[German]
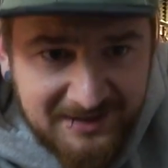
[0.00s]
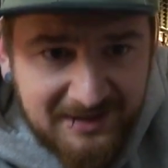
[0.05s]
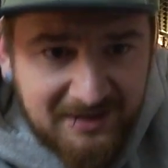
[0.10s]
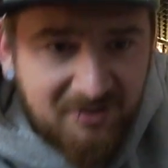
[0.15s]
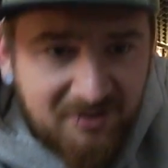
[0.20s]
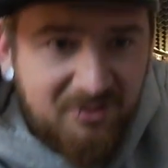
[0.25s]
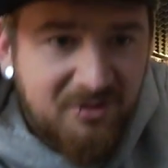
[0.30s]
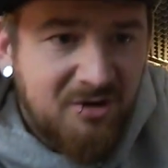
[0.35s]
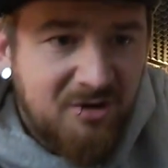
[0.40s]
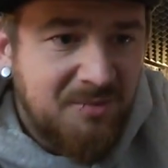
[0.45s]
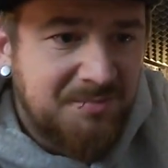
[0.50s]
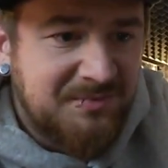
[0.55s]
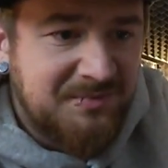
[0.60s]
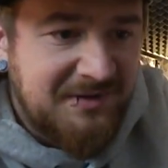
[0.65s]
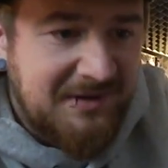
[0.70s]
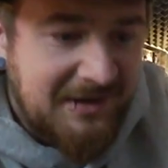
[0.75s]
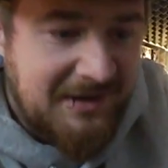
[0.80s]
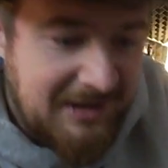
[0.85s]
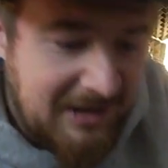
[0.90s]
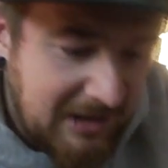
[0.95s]
ja, oder ob
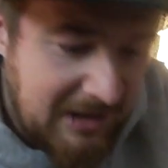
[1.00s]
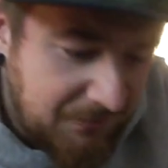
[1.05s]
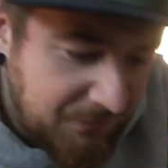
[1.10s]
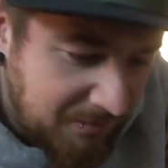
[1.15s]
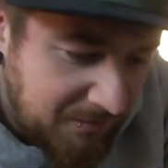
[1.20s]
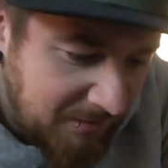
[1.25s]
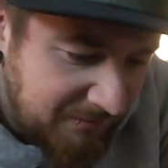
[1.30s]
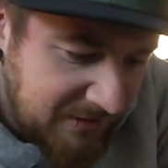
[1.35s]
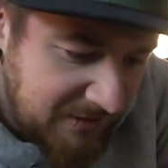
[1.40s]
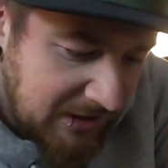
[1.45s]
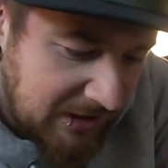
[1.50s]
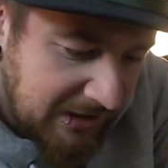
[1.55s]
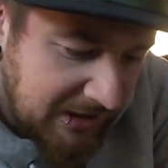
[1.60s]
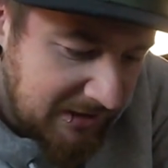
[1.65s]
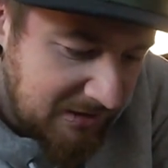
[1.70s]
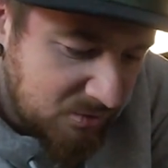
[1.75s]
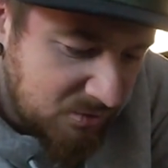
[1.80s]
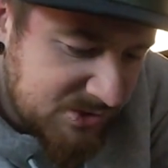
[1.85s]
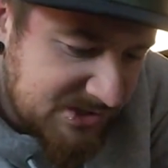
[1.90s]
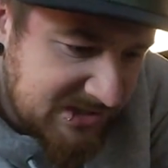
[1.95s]
DHL einfach mal wieder
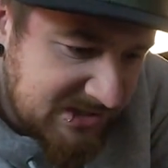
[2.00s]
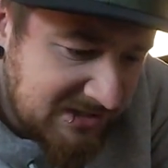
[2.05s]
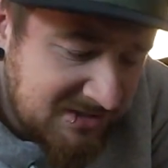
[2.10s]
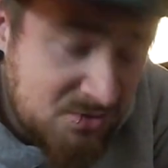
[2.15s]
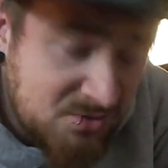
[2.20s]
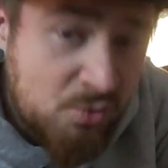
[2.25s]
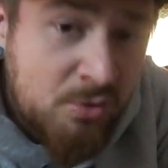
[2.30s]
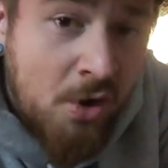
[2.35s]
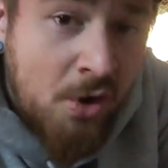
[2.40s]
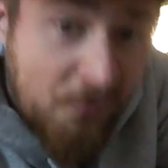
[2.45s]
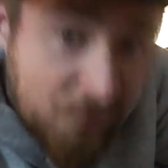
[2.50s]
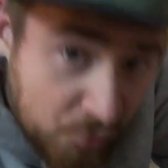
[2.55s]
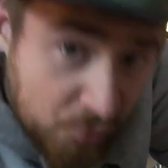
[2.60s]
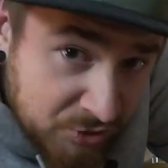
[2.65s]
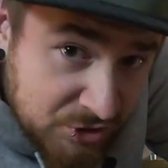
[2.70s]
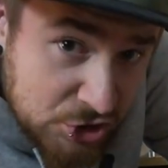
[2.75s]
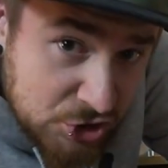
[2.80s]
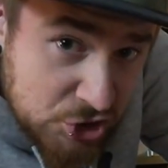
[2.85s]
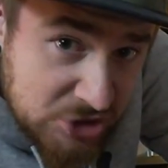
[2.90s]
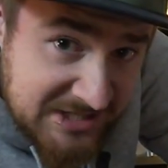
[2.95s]
keine Lust hatte oder
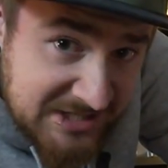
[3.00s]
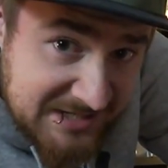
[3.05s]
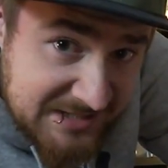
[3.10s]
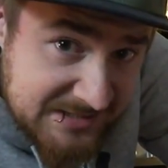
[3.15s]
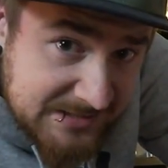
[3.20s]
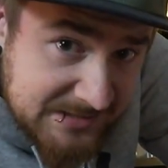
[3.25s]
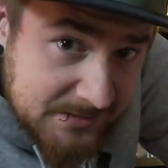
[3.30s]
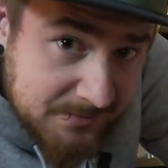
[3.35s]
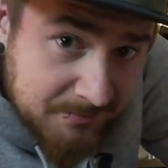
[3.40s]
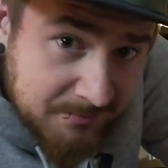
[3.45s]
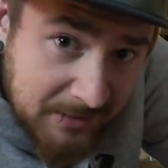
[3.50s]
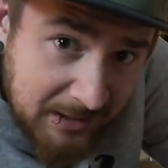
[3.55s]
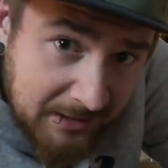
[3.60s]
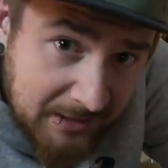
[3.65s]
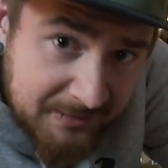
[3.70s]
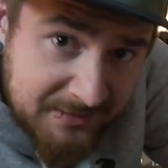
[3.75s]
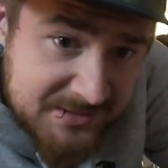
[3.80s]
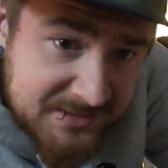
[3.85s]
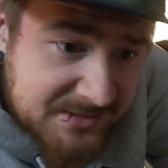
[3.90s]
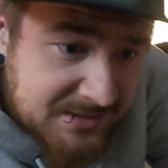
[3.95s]
aufgrund des Schnees,
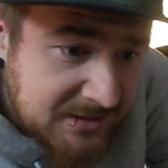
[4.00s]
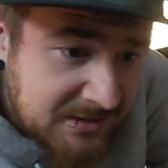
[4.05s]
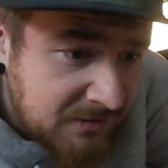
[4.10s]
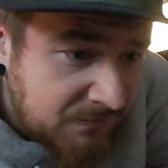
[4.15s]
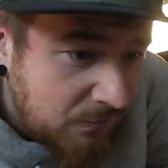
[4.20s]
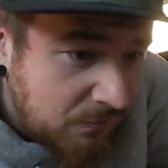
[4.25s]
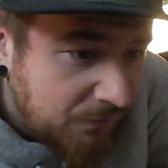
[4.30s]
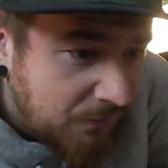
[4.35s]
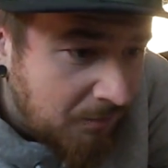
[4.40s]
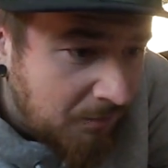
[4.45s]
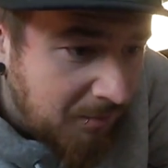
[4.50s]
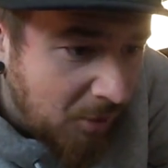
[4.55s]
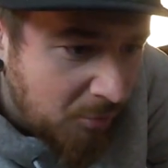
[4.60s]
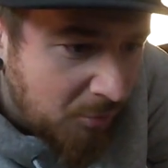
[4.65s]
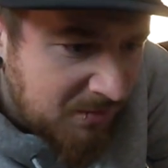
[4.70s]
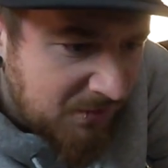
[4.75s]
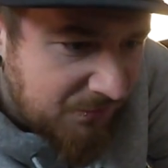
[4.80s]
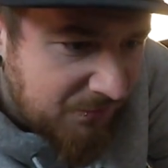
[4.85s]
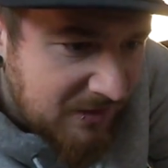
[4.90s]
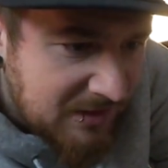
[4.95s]
ja, dass sie irgendwo vom
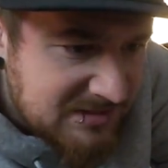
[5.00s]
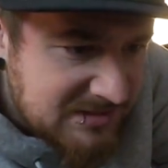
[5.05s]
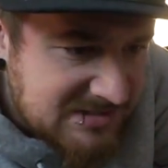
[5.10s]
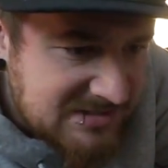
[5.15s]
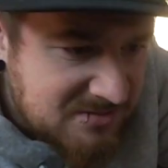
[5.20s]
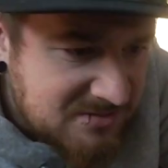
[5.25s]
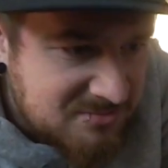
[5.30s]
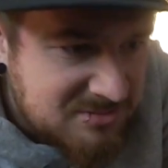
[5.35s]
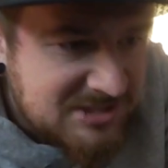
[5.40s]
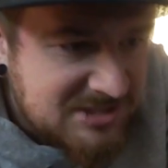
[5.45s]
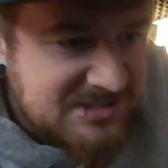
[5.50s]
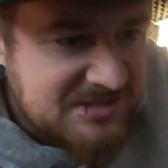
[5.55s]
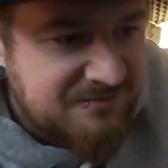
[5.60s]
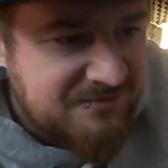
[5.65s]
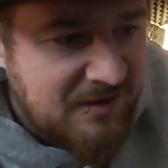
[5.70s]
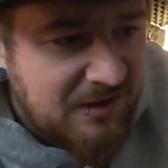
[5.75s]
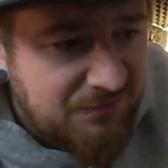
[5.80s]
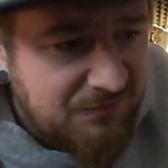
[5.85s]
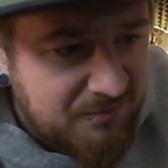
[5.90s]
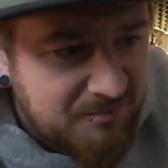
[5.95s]
Baum gefahren sind und dass die
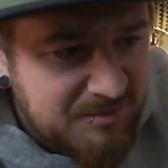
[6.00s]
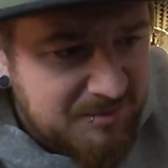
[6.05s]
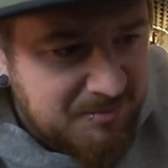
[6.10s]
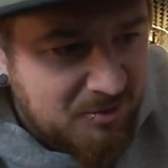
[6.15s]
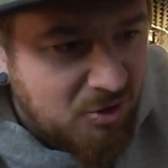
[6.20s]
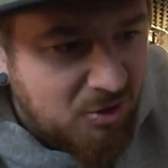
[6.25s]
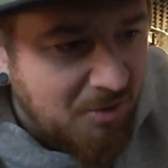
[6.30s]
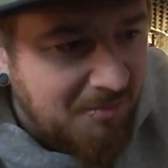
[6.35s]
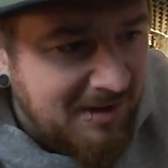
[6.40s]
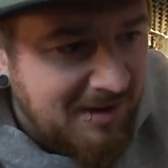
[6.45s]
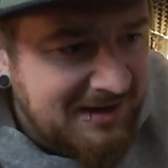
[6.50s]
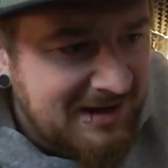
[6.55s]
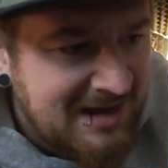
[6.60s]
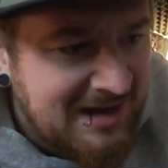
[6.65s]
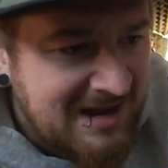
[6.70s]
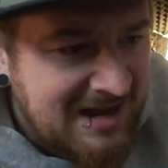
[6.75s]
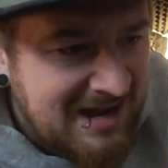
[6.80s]
Pfeife mitbekommen hat.